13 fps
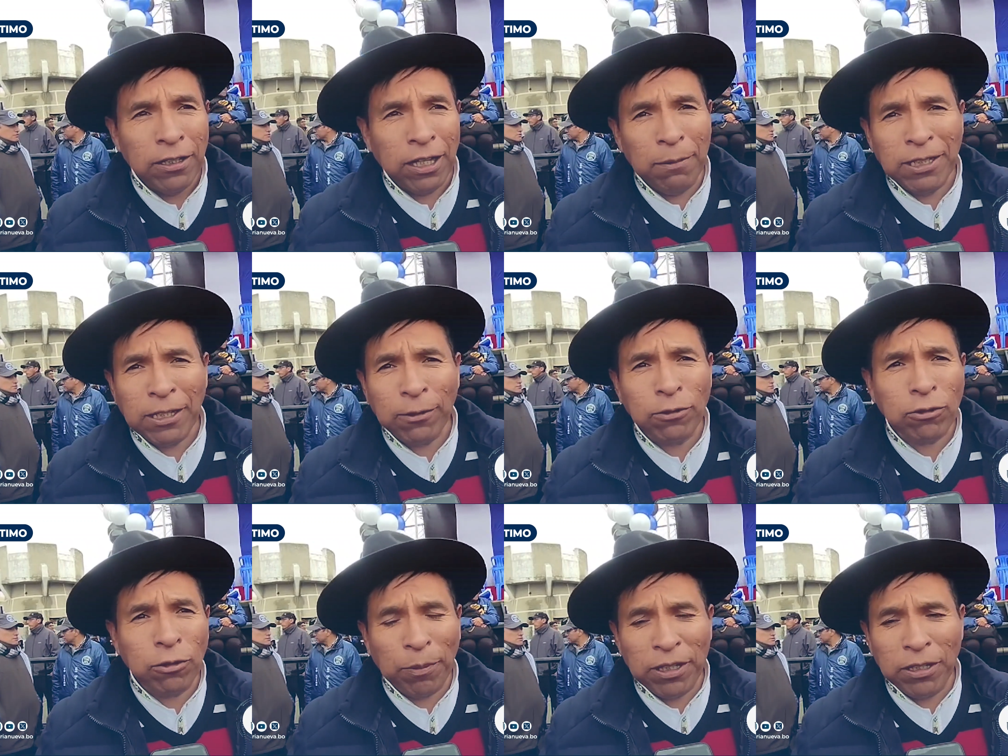Tal vez
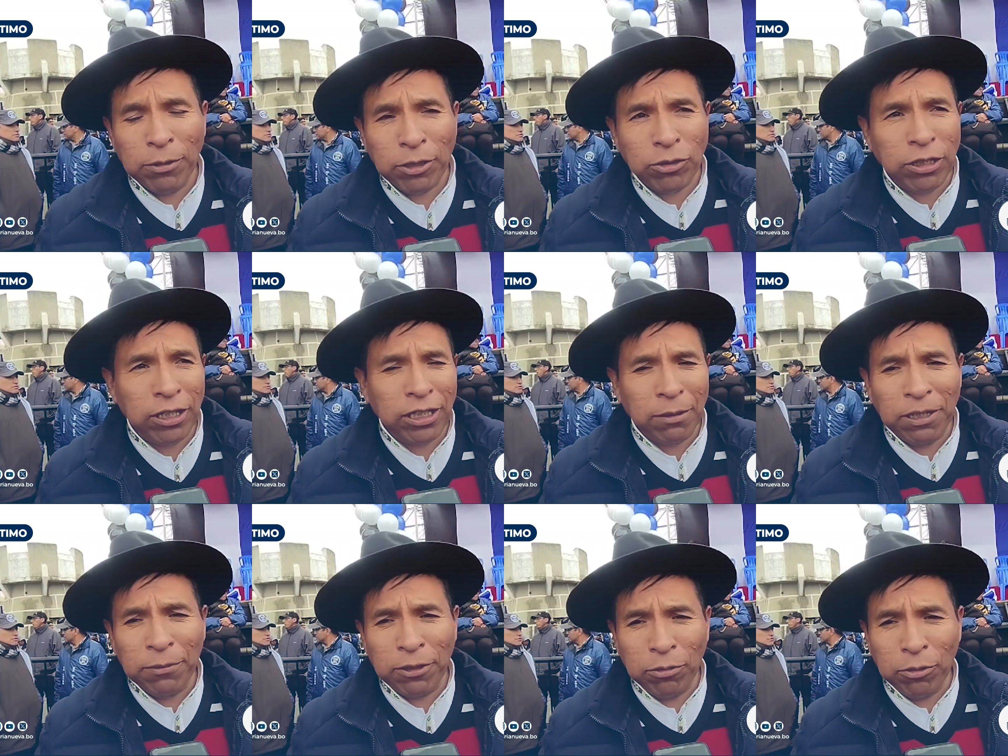algunos compañeros hemos escuchado a
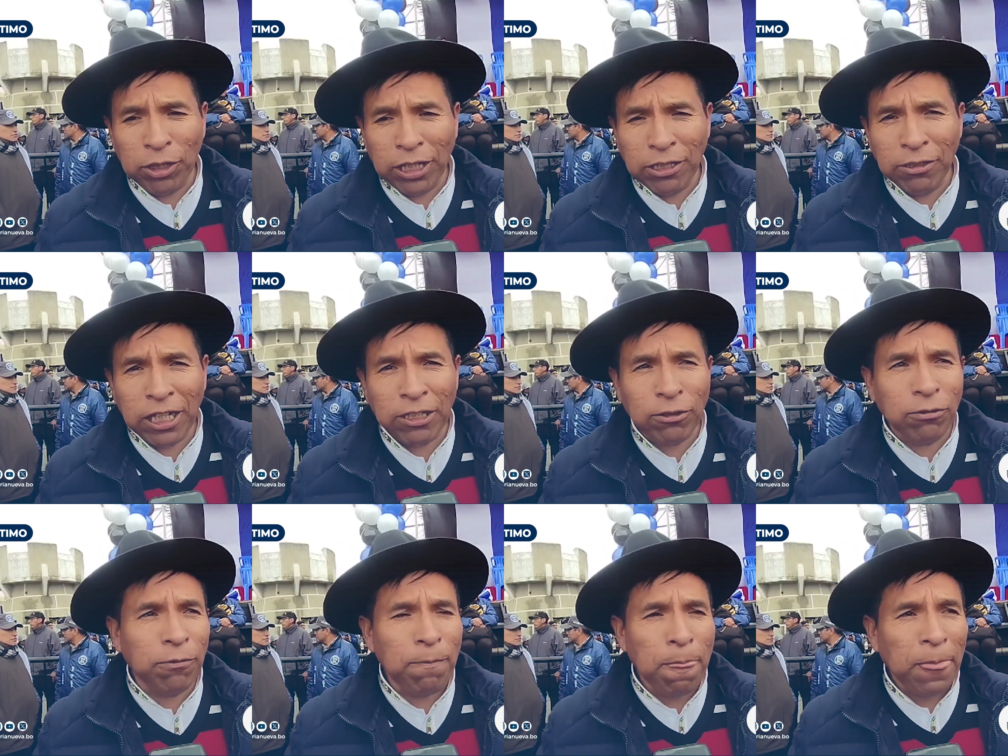través de comunicación que
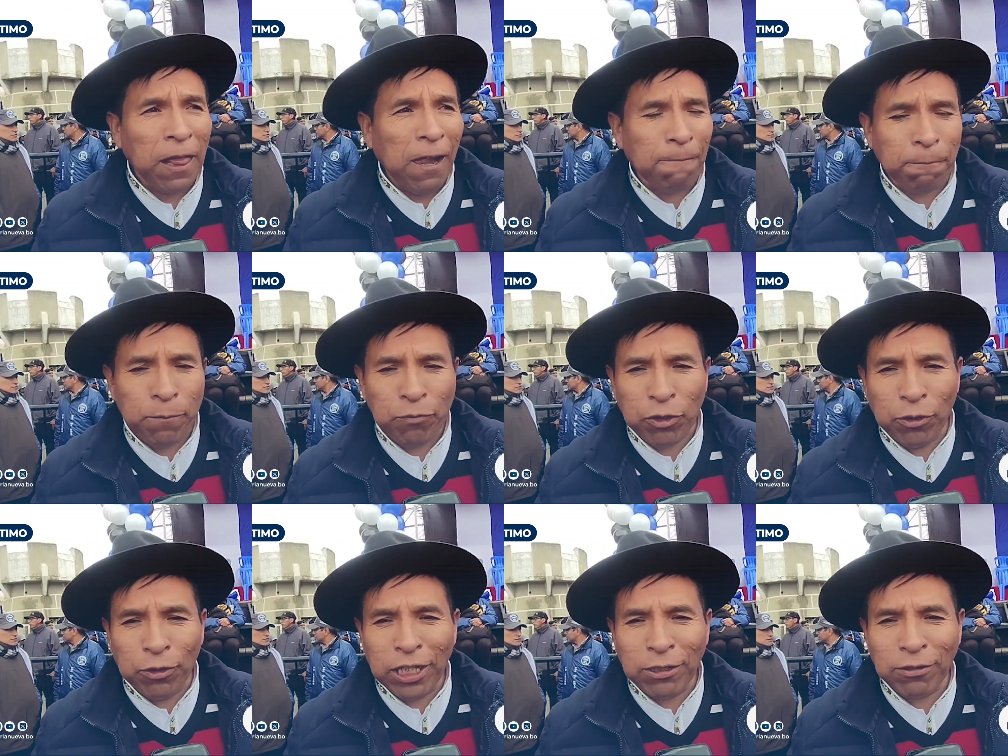son congresos mm,
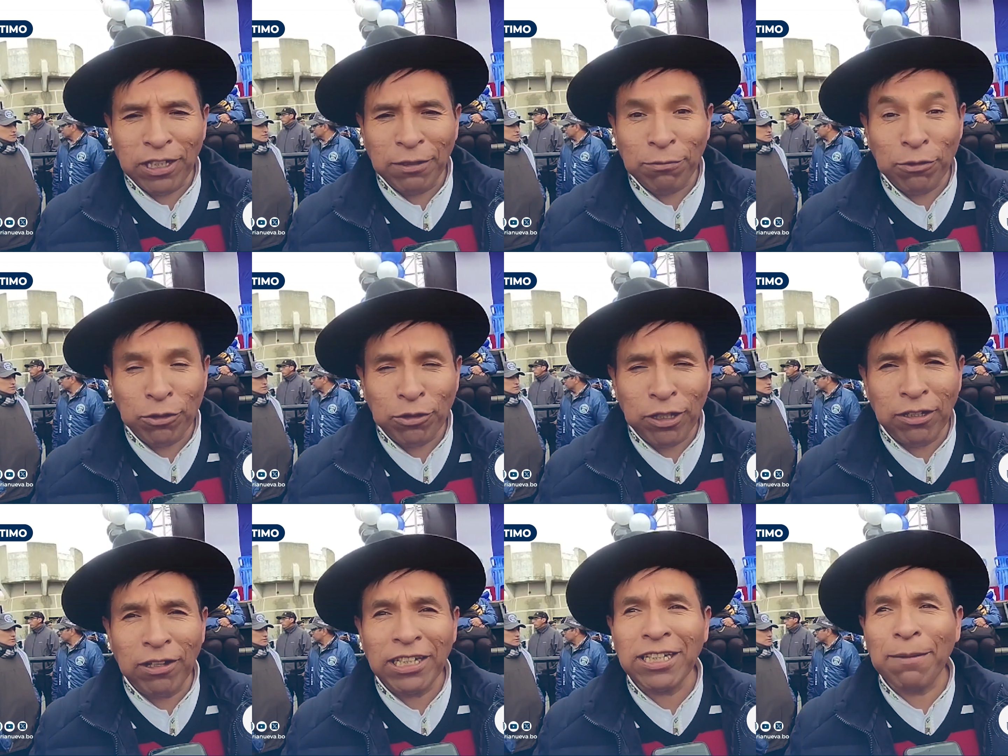congreso de
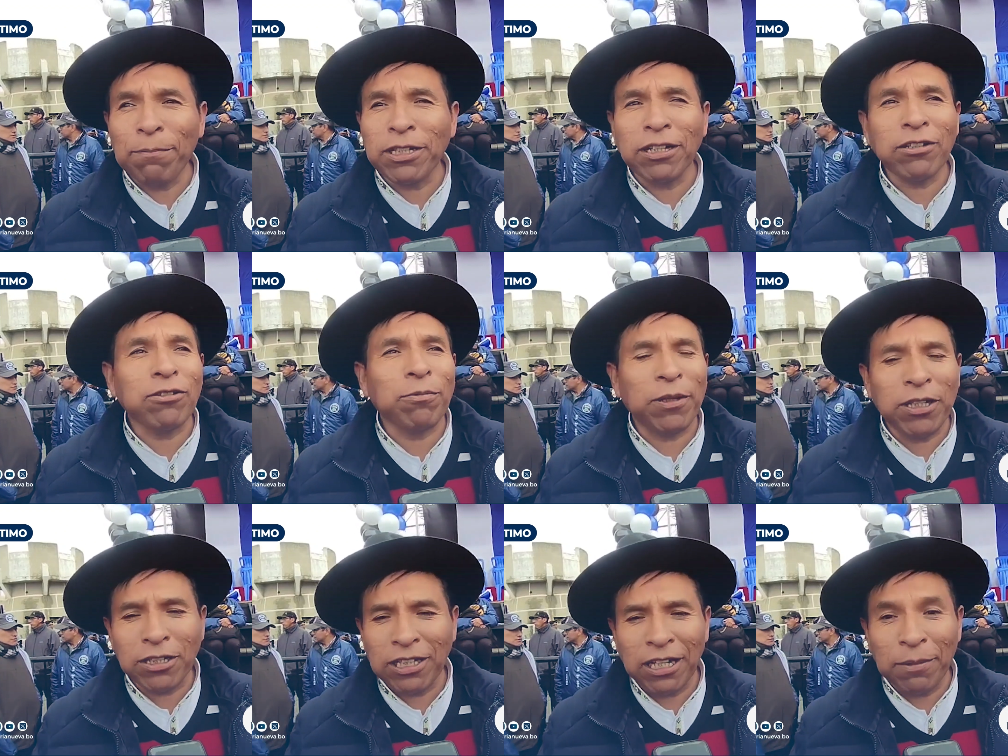funcionar, no, ahí está pues los
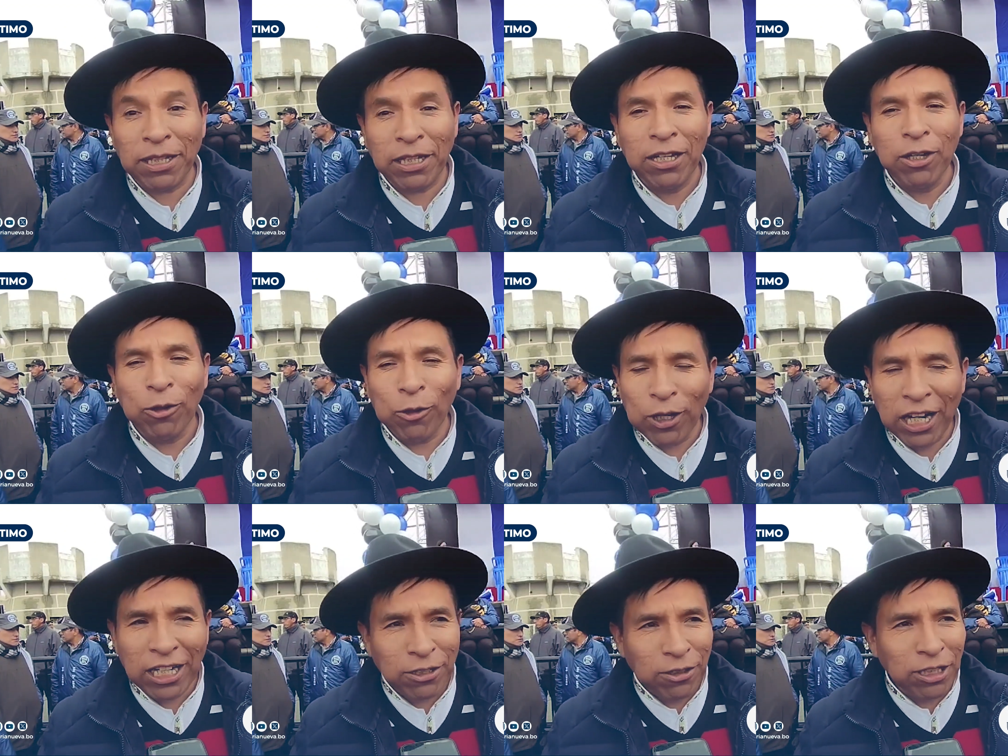compañeros realmente,
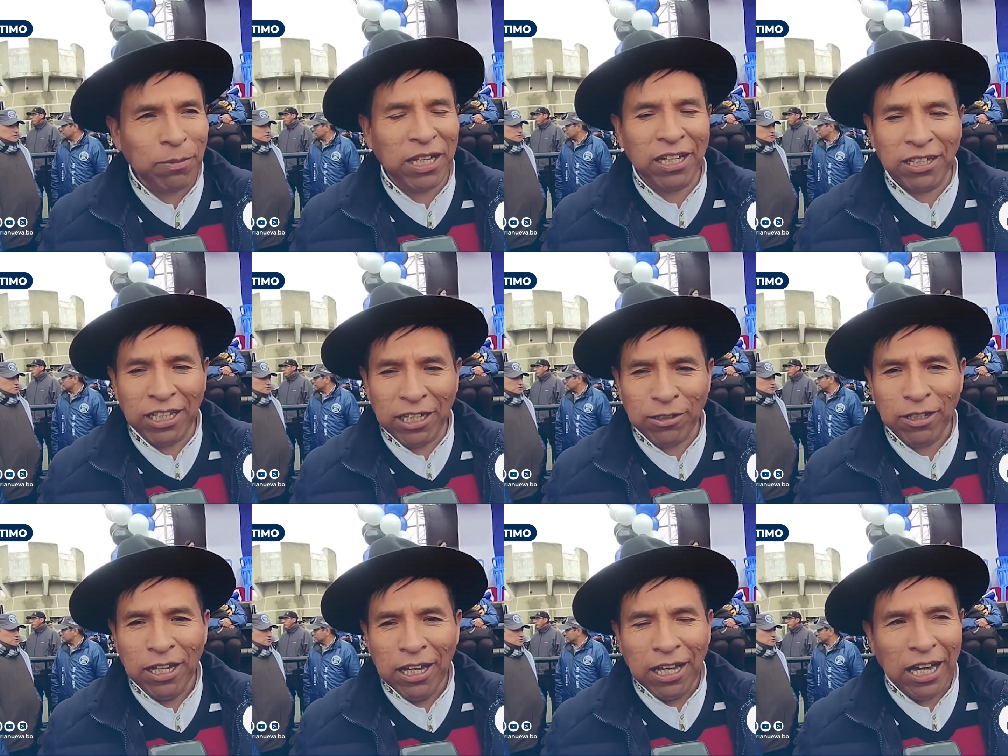organizaciones
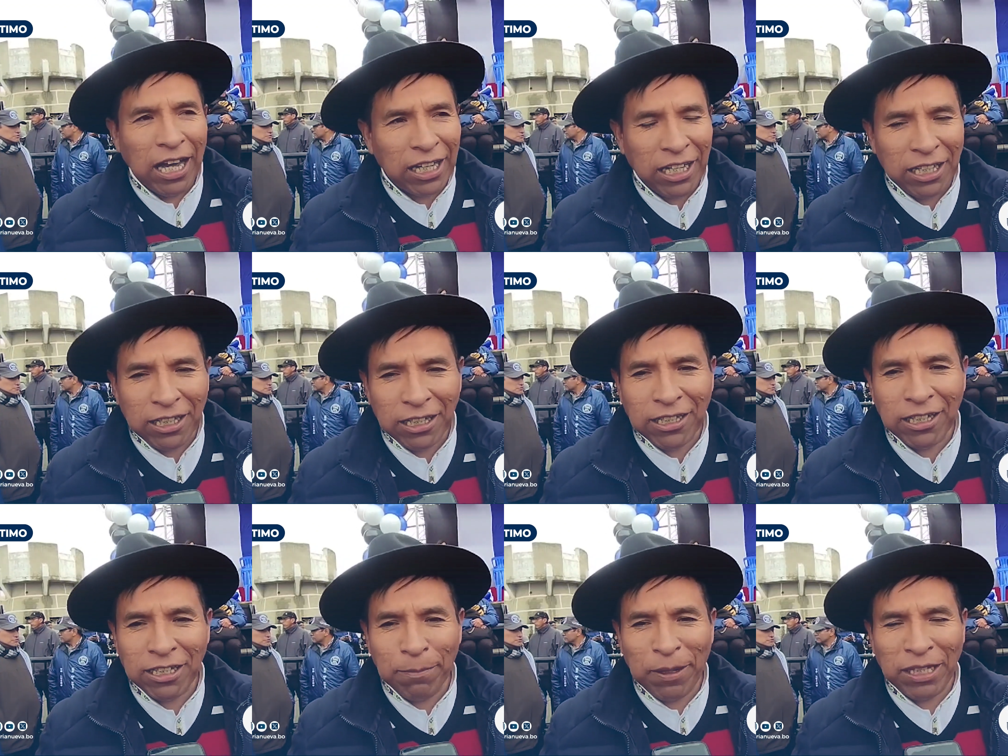verdaderas, acreditadas
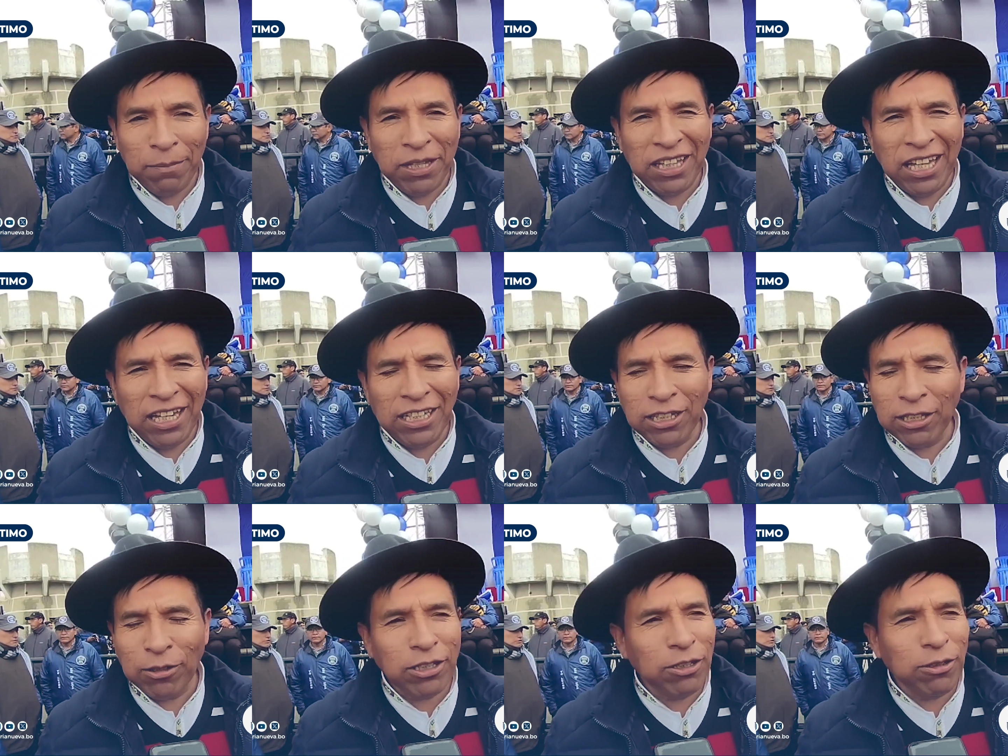de los departamentales.
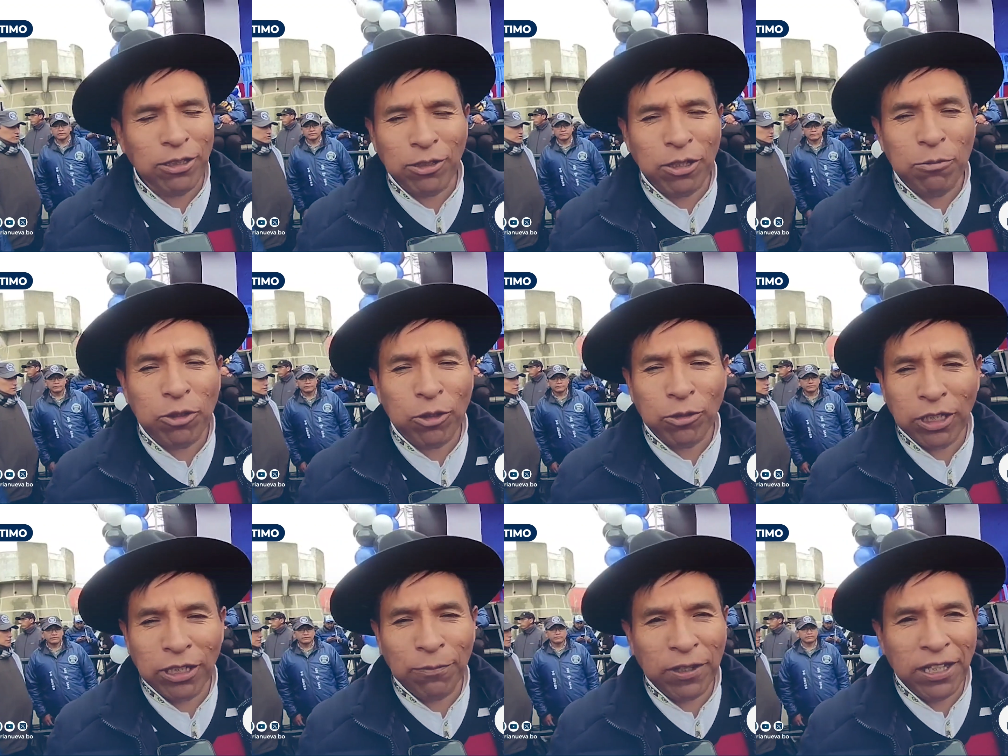Entonces yo estoy muy
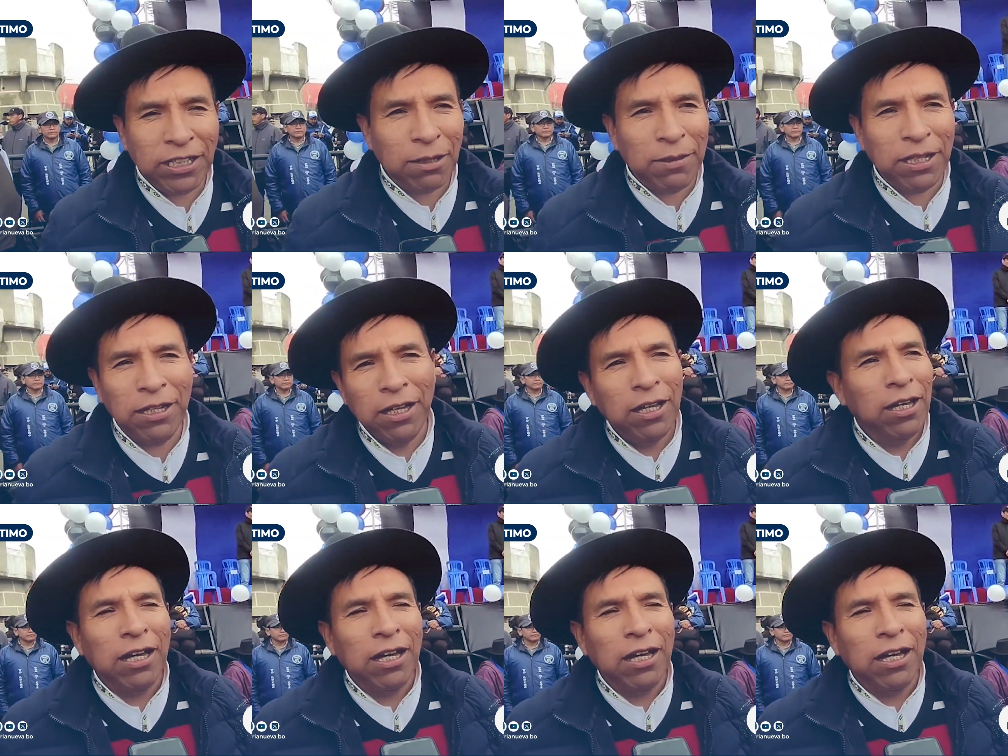contento y feliz también.